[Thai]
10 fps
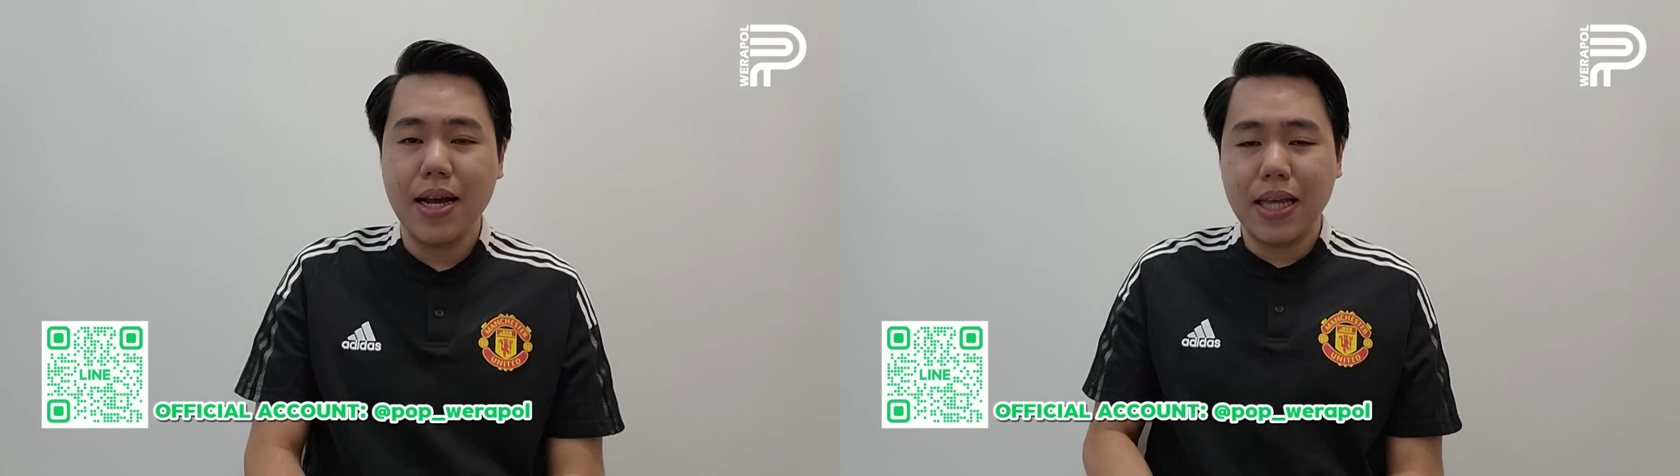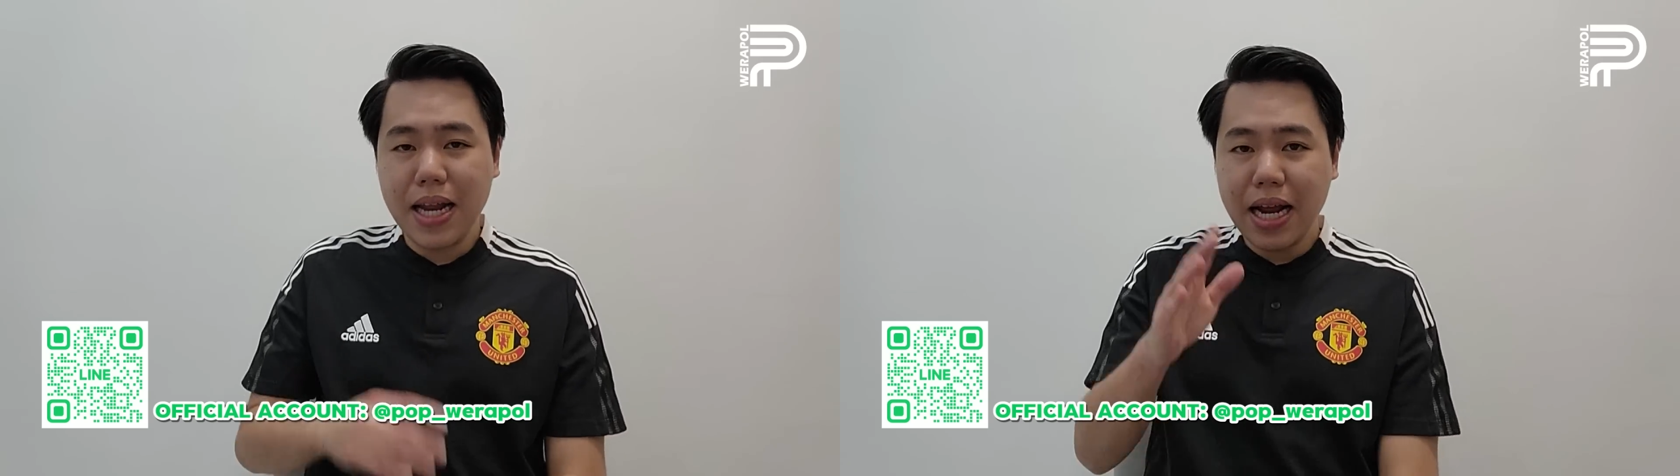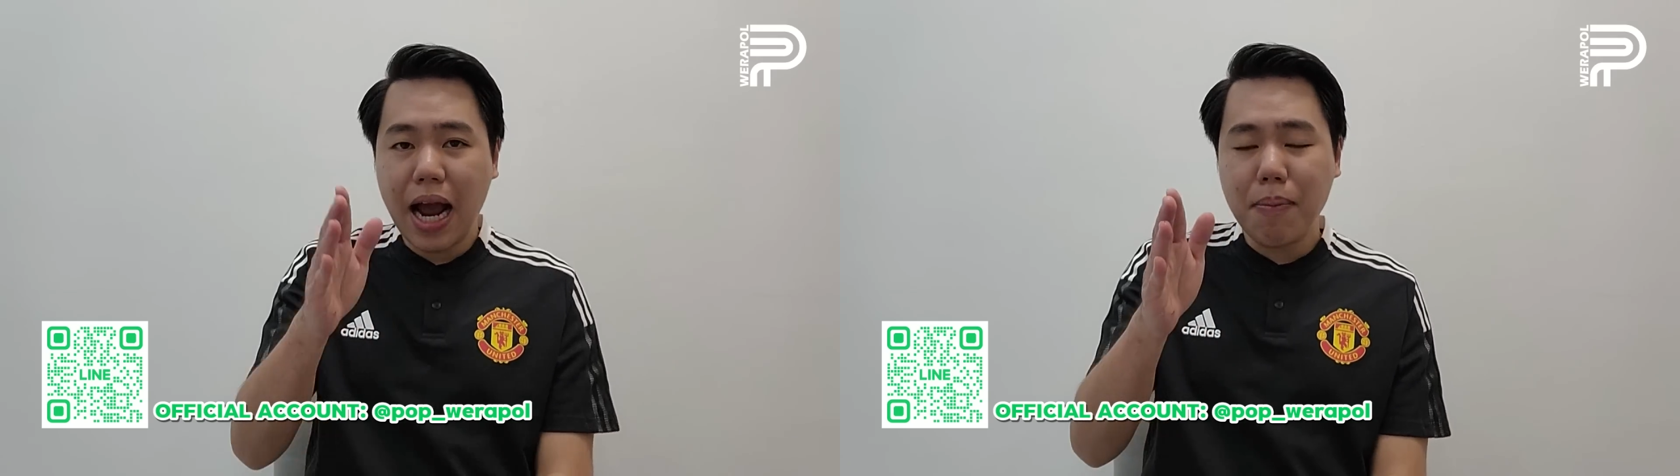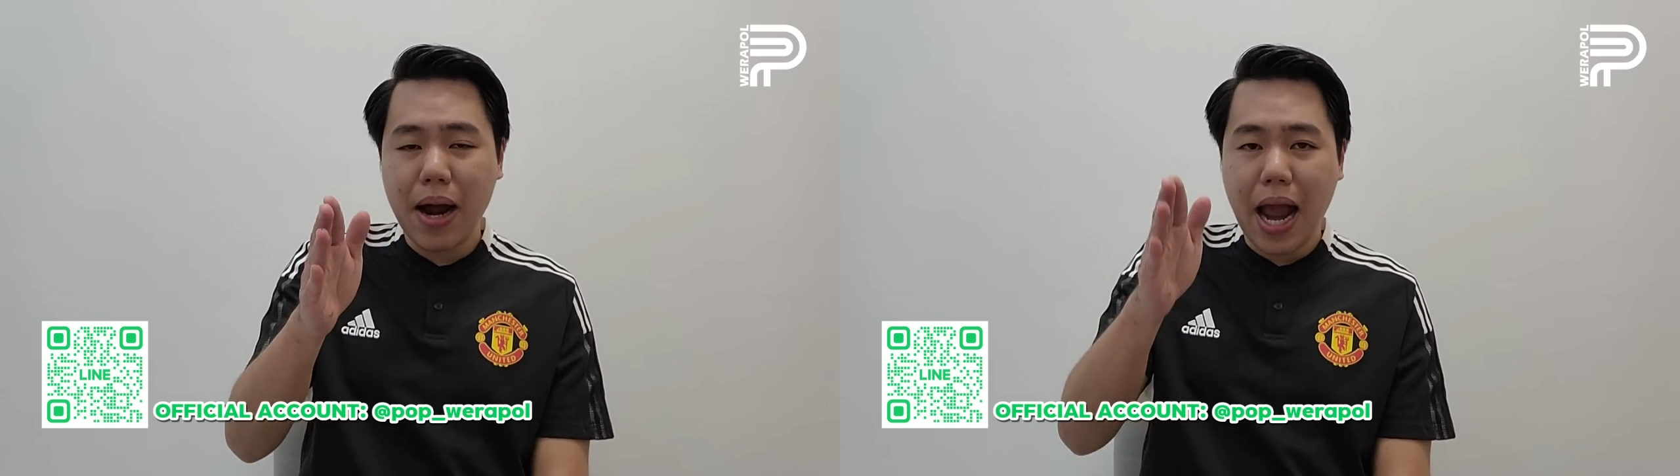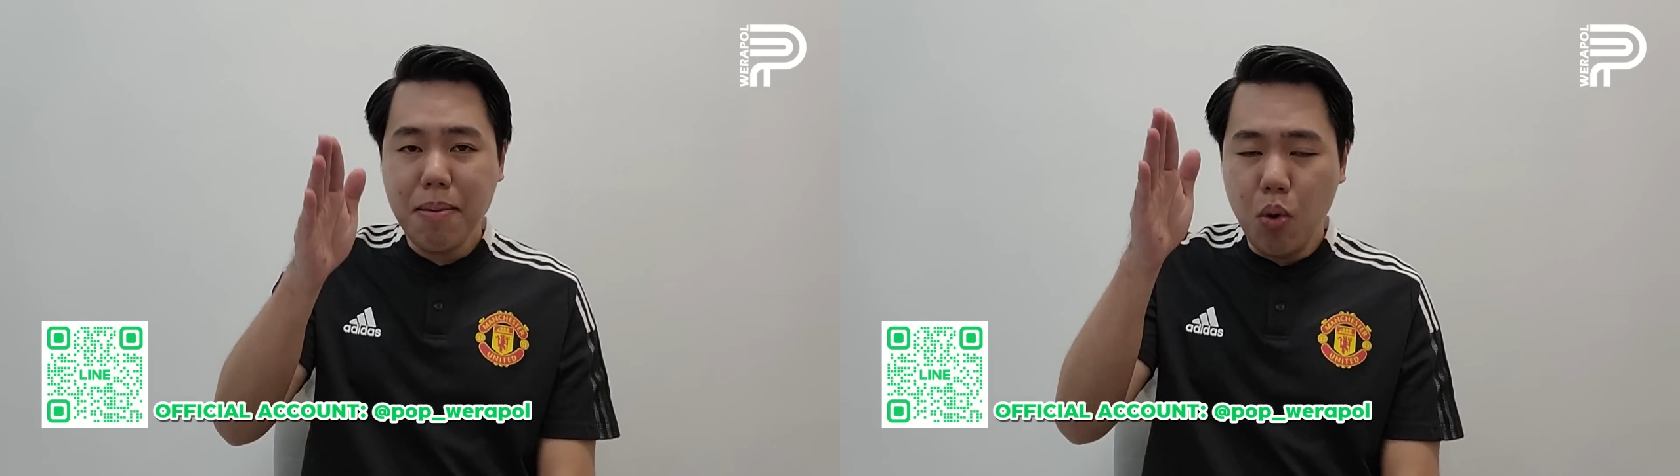ทีนี้ครับ
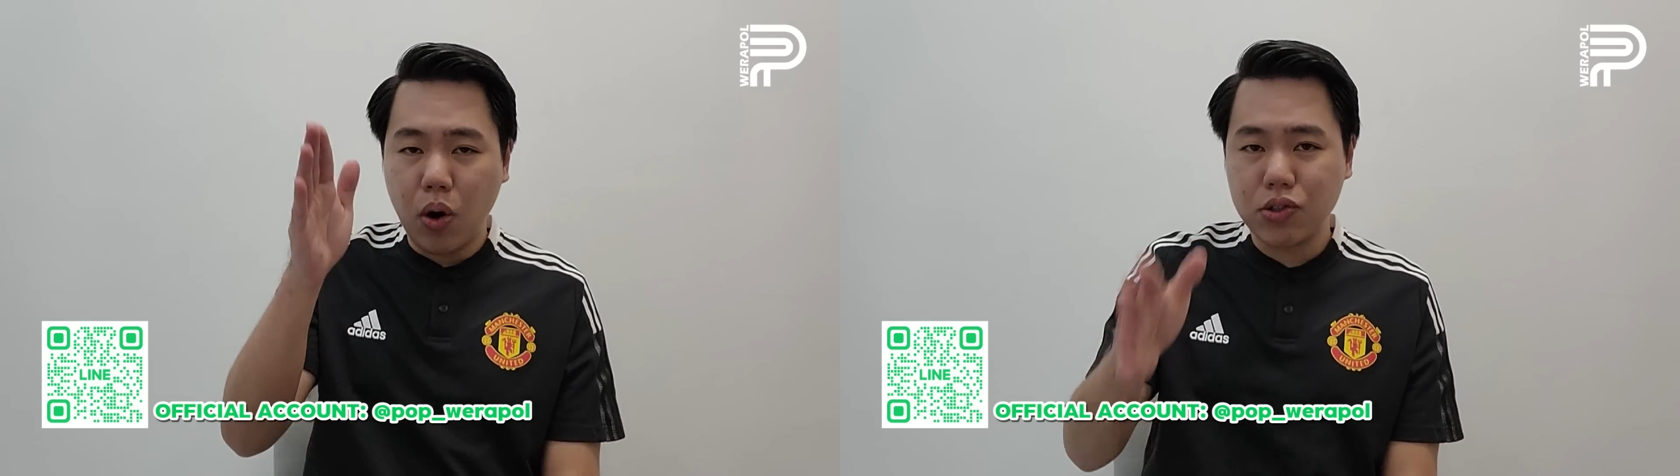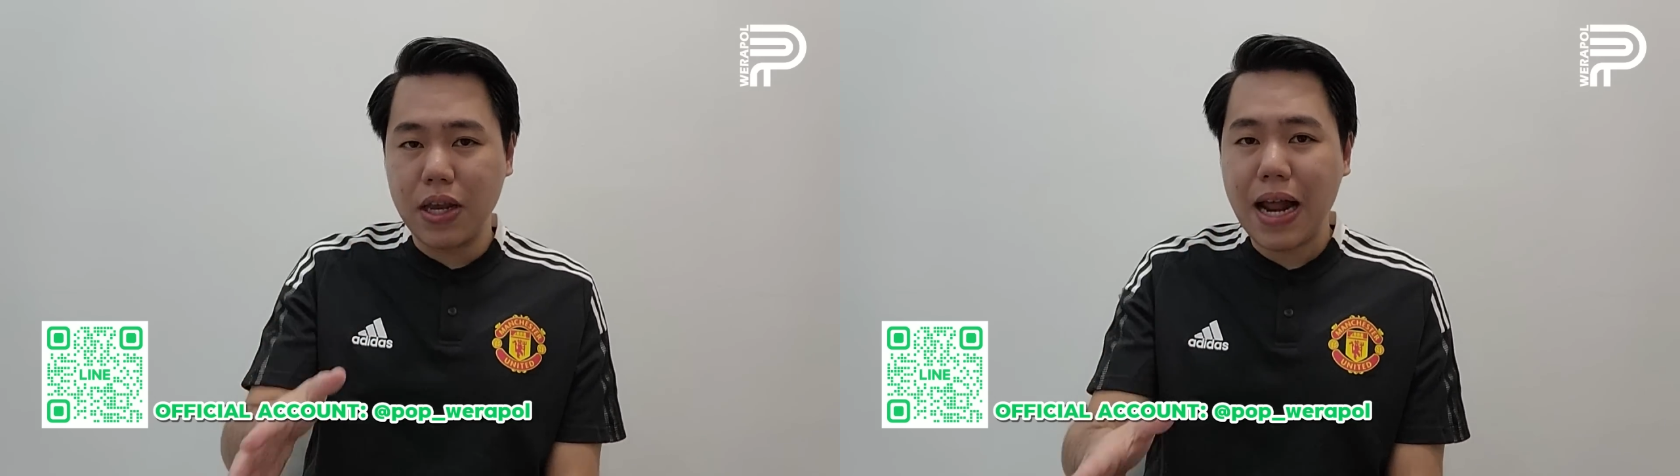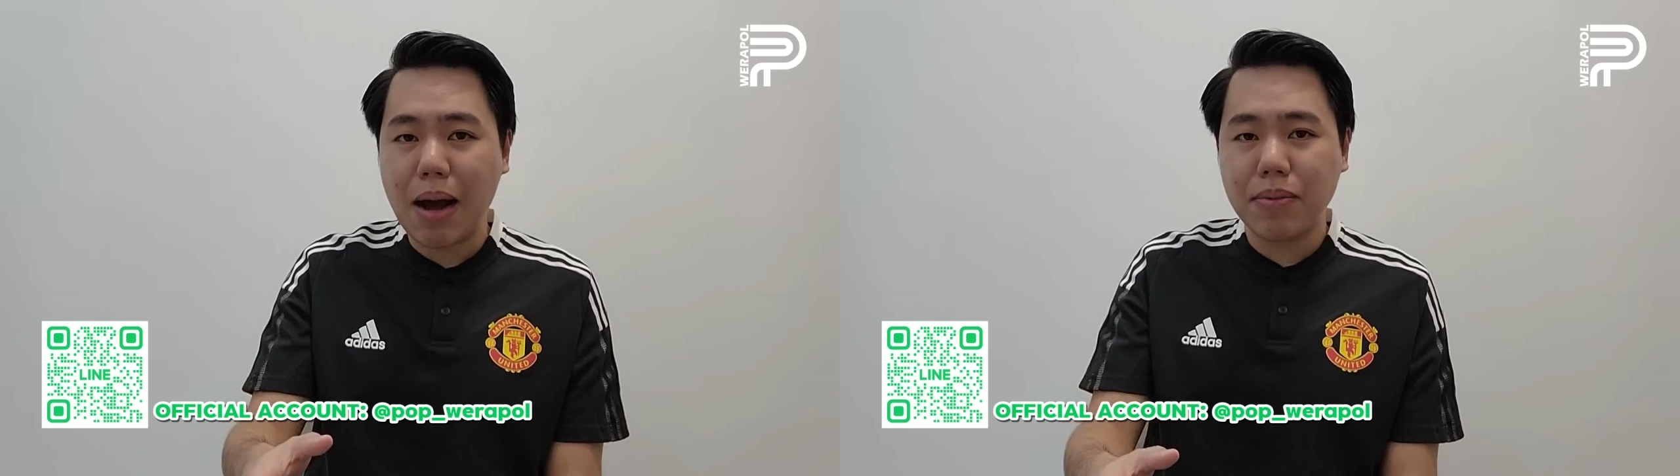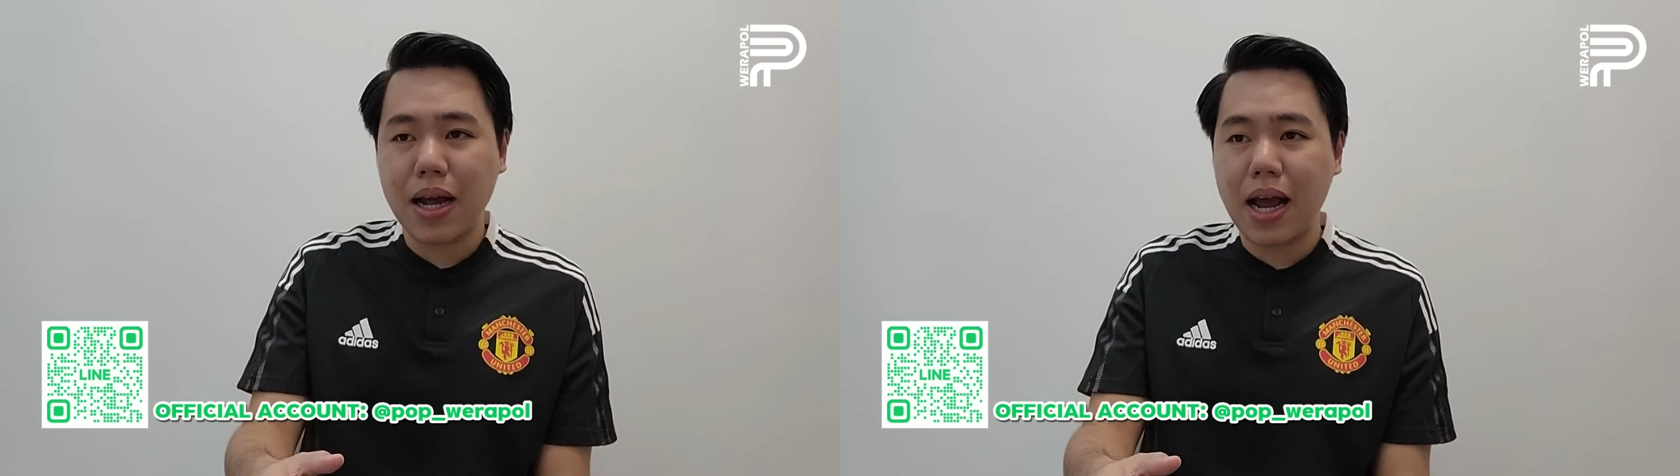ไอหมวกสีดำนะ